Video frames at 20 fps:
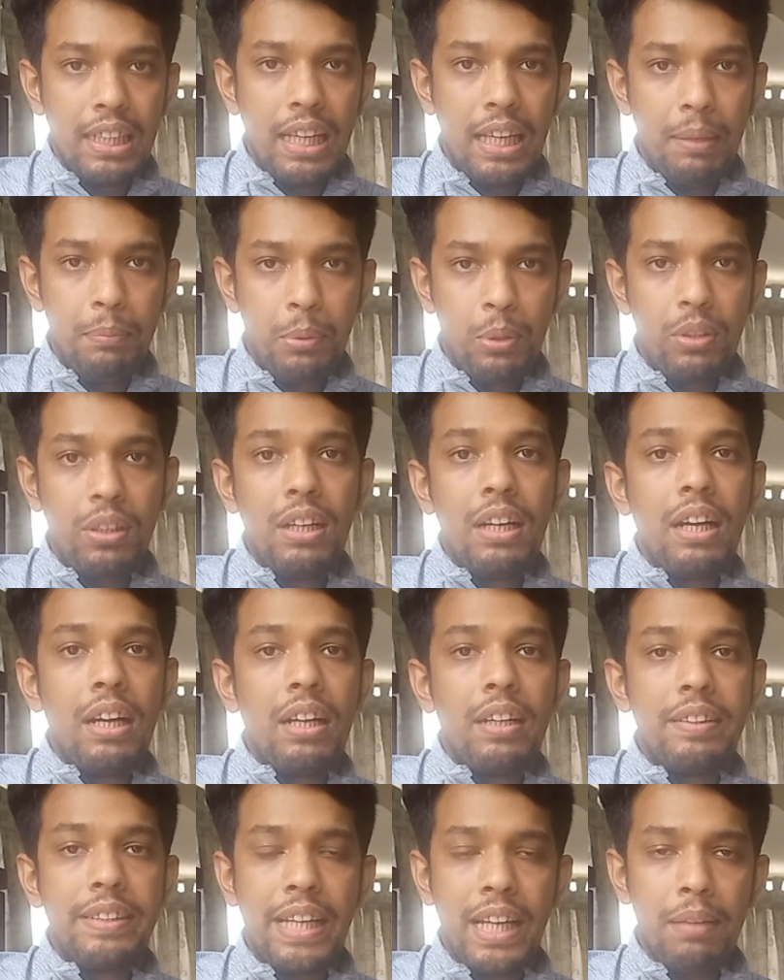এবং
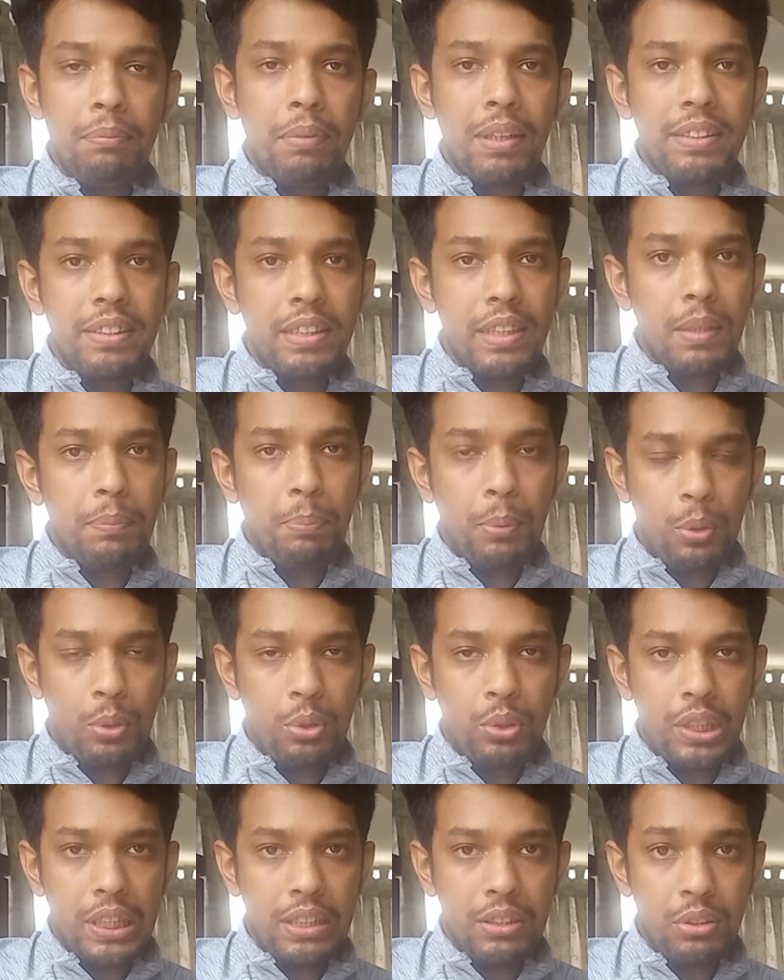রিয়াল মাদ্রিদের পক্ষ
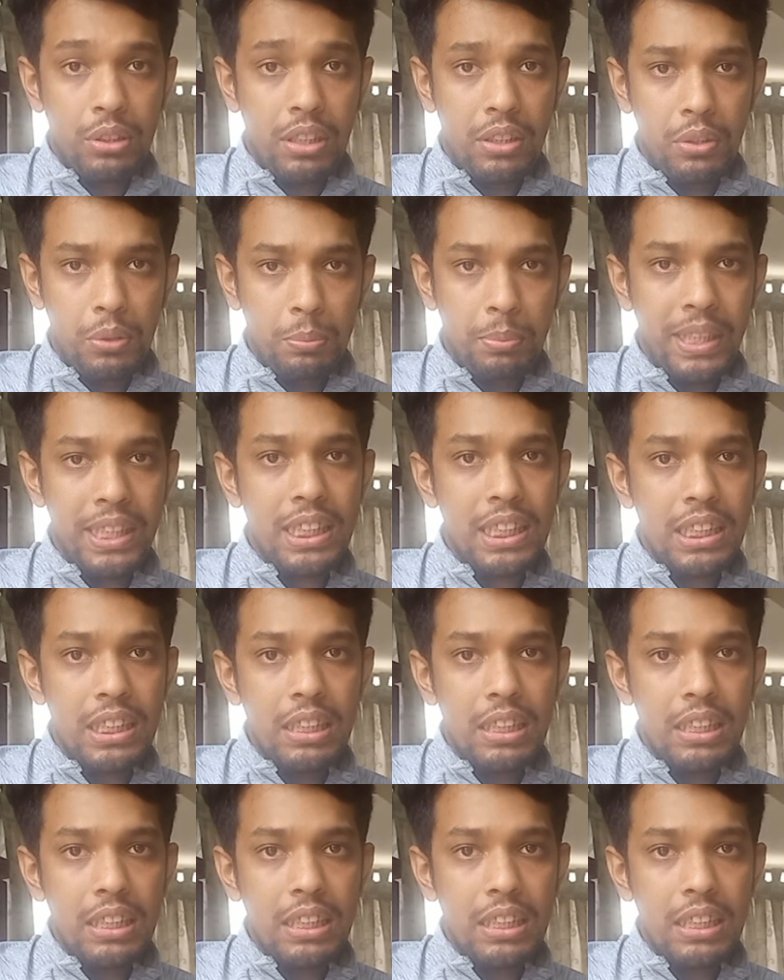থেকেও কিন্তু বেশ